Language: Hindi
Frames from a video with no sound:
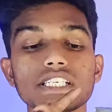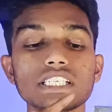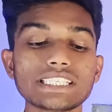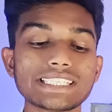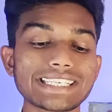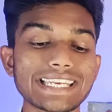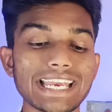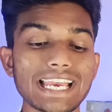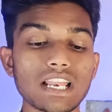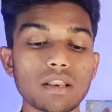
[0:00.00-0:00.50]

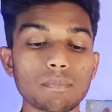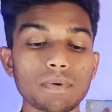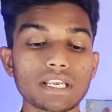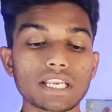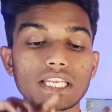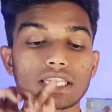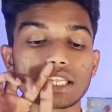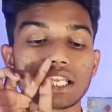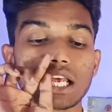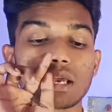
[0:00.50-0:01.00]
इस चैनल
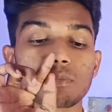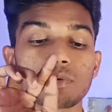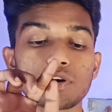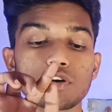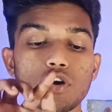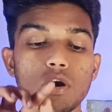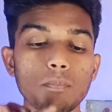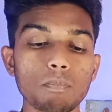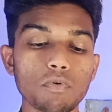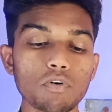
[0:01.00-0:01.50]
पर कितना
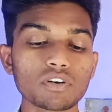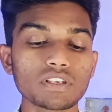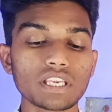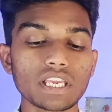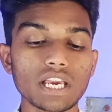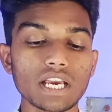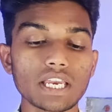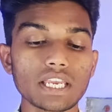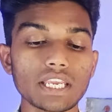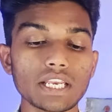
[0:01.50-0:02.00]
वीडियो
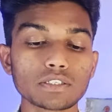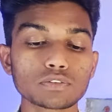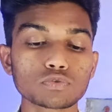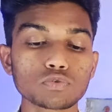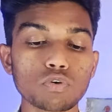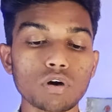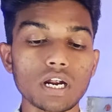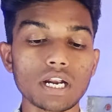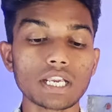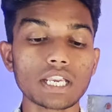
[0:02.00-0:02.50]
अपलोड किया
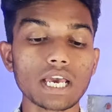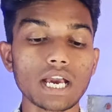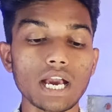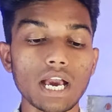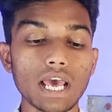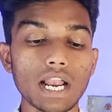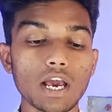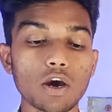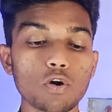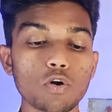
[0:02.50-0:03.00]

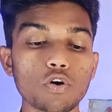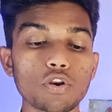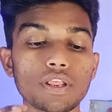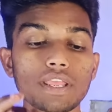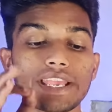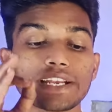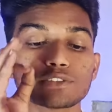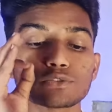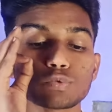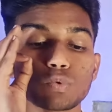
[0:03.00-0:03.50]
118
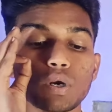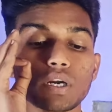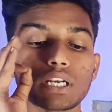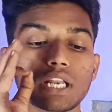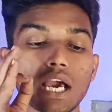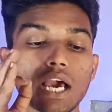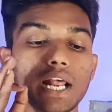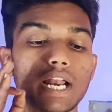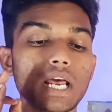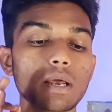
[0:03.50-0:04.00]
और
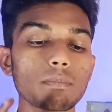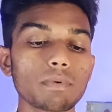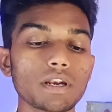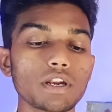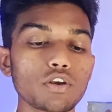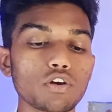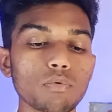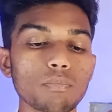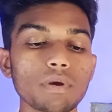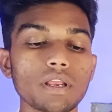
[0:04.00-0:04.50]
118
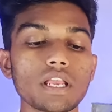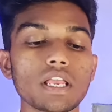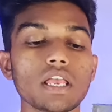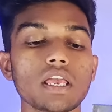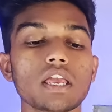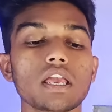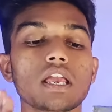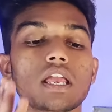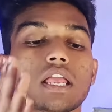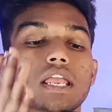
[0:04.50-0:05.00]
वीडियो में
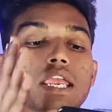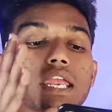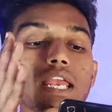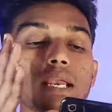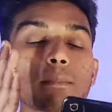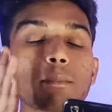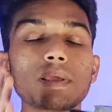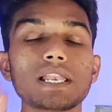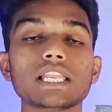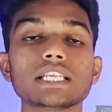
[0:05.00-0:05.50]

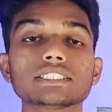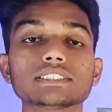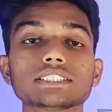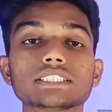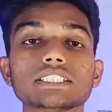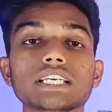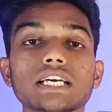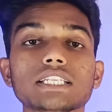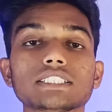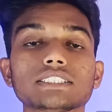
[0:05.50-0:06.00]
एक मिलियन
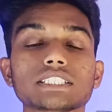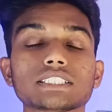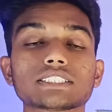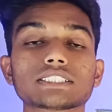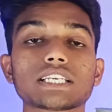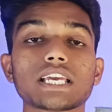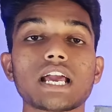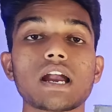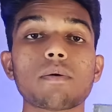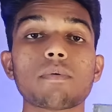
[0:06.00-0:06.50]
से ज़्यादा
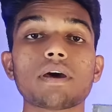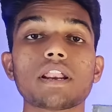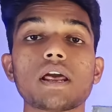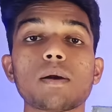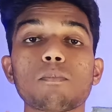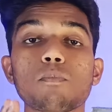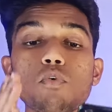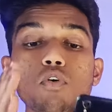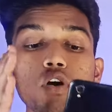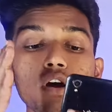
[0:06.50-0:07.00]
सब्सक्राइबर
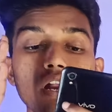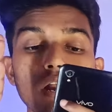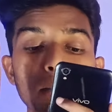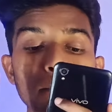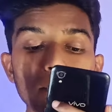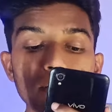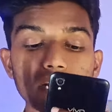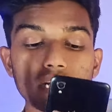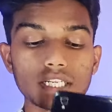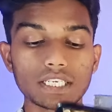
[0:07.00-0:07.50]
हैं वो
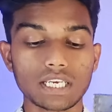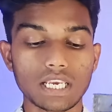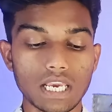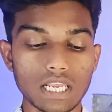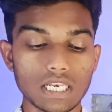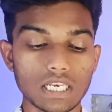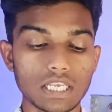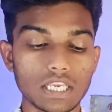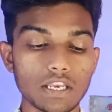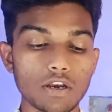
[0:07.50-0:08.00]
कंप्लीट
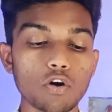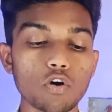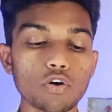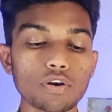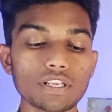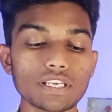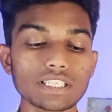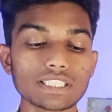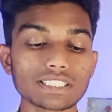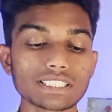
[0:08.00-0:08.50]
कर लिए हैं
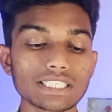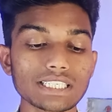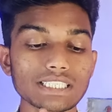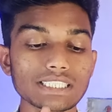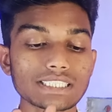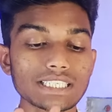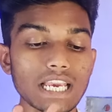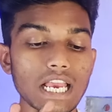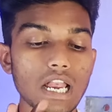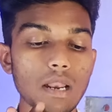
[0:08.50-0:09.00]
और
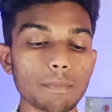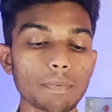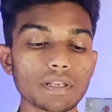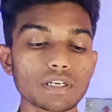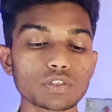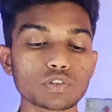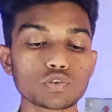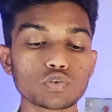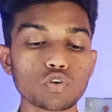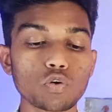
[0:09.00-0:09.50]
इसके चैनल
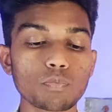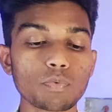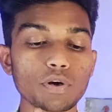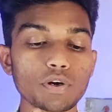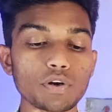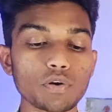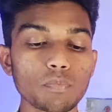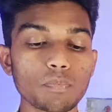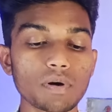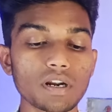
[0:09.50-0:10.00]
पर जो
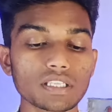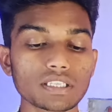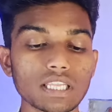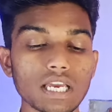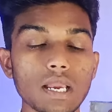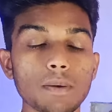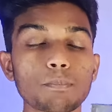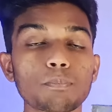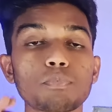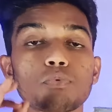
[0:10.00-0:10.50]
वीडियो
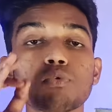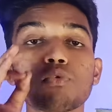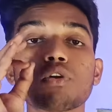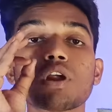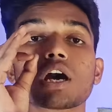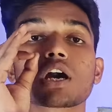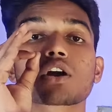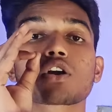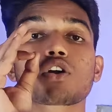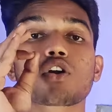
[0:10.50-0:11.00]
पड़ता है
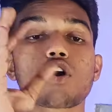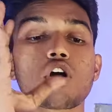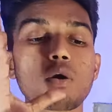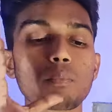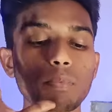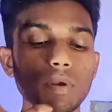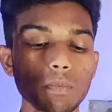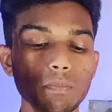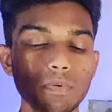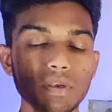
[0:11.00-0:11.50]
पूरा
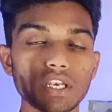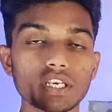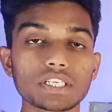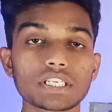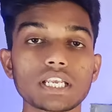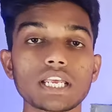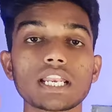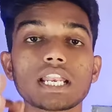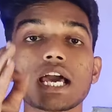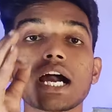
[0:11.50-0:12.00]
कॉपी
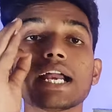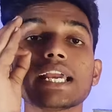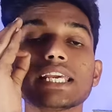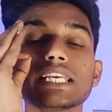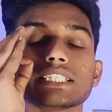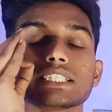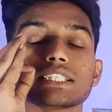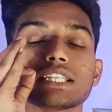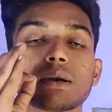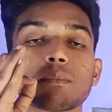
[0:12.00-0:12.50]
पेस्ट है ना ही
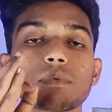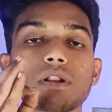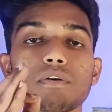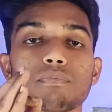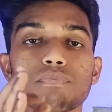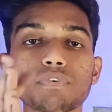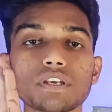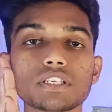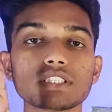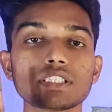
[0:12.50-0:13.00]
इसने
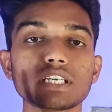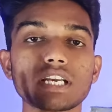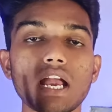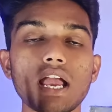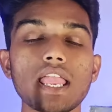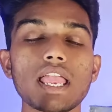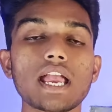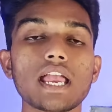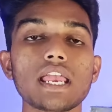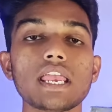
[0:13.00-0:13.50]
अपना फेस
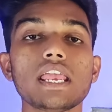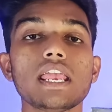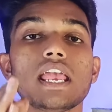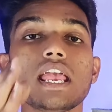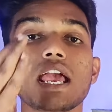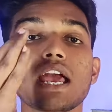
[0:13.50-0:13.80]
दिखाया है